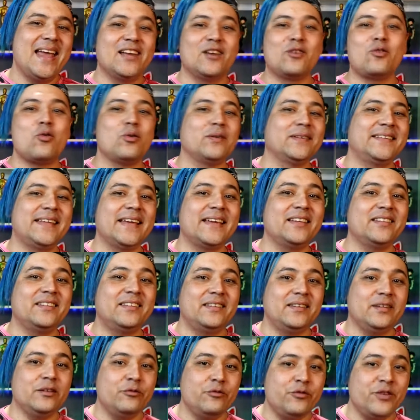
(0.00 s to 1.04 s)
ele consegue
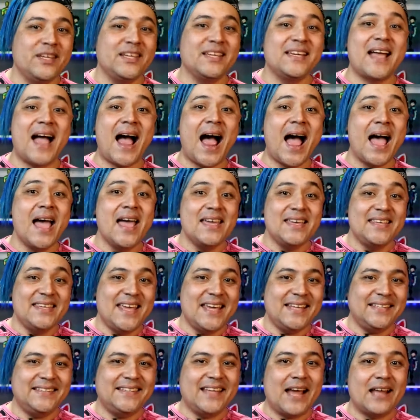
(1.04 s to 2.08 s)
se vingar,
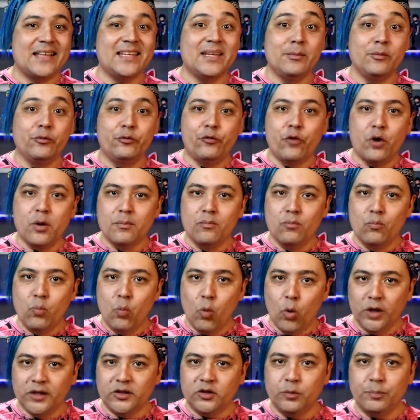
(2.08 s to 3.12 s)
e esse anime foi
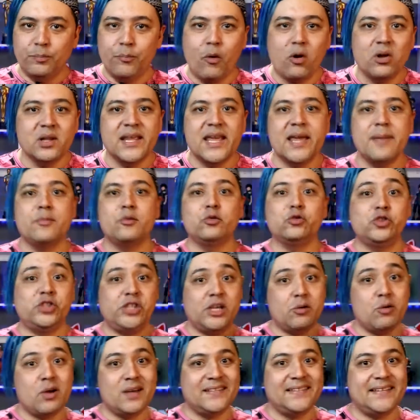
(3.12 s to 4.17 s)
muito polêmico,
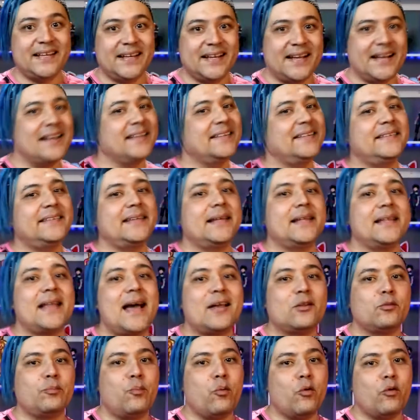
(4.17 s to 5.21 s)
chegou a ser
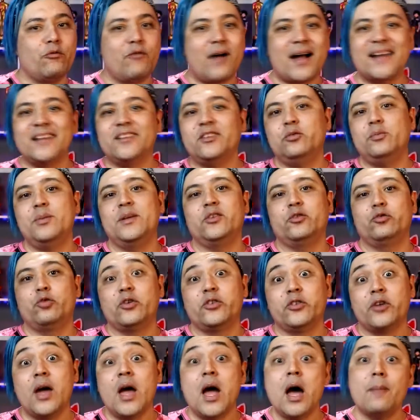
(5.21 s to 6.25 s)
cancelado por várias
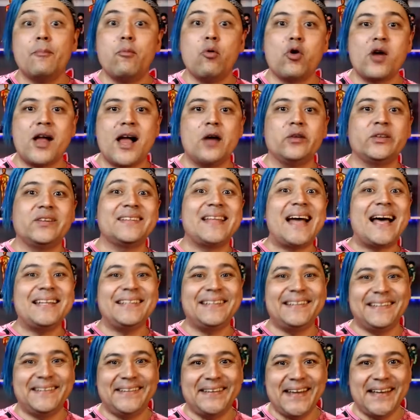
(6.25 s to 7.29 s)
pessoas por causa das
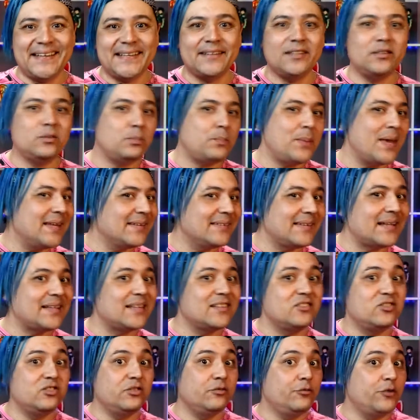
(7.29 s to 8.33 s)
cenas
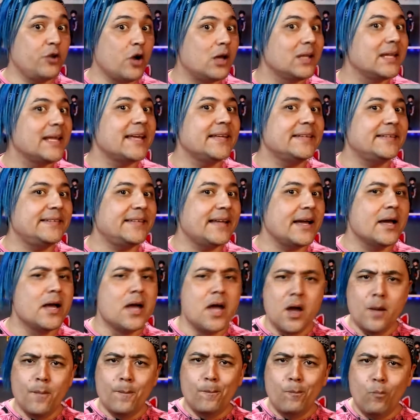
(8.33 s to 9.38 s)
pesadas de violência,
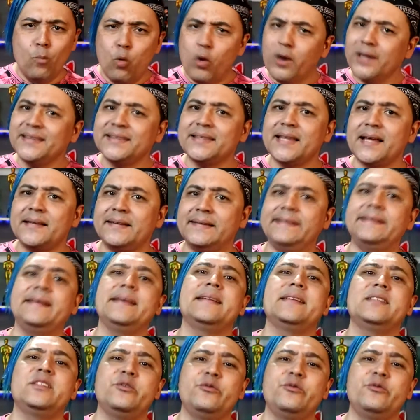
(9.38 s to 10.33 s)
muita cena